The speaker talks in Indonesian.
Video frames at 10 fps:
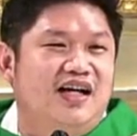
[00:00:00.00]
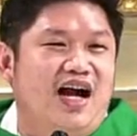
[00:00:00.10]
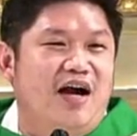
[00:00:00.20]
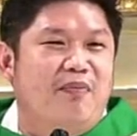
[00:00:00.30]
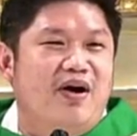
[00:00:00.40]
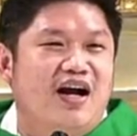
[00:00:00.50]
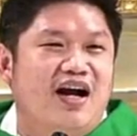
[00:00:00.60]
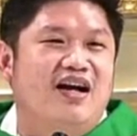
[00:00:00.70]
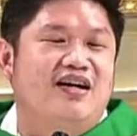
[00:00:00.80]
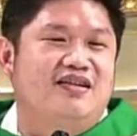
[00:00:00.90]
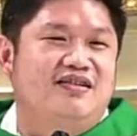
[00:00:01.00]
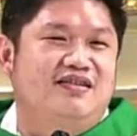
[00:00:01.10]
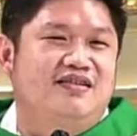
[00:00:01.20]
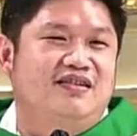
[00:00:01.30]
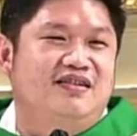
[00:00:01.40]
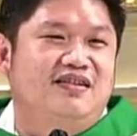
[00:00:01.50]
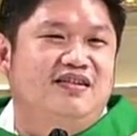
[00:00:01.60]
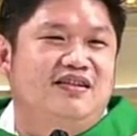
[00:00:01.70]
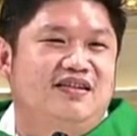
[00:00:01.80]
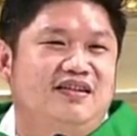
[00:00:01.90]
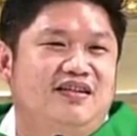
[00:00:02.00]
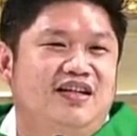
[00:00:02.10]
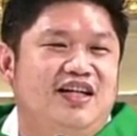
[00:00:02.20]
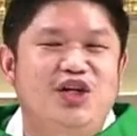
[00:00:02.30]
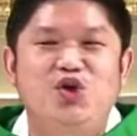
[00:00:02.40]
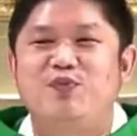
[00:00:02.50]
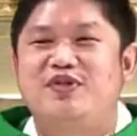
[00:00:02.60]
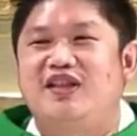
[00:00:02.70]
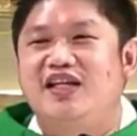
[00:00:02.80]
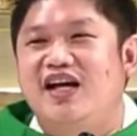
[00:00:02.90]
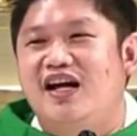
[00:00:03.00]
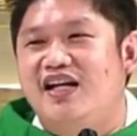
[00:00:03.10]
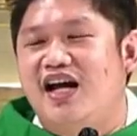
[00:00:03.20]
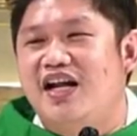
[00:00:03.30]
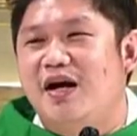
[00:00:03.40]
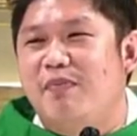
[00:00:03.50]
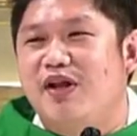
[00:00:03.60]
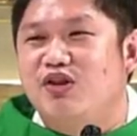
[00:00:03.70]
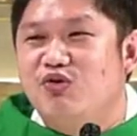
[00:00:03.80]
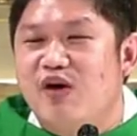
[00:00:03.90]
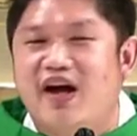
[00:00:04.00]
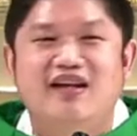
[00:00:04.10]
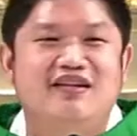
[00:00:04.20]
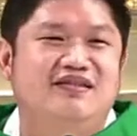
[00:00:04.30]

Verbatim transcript: apakah hidup setia di hadapan Tuhan,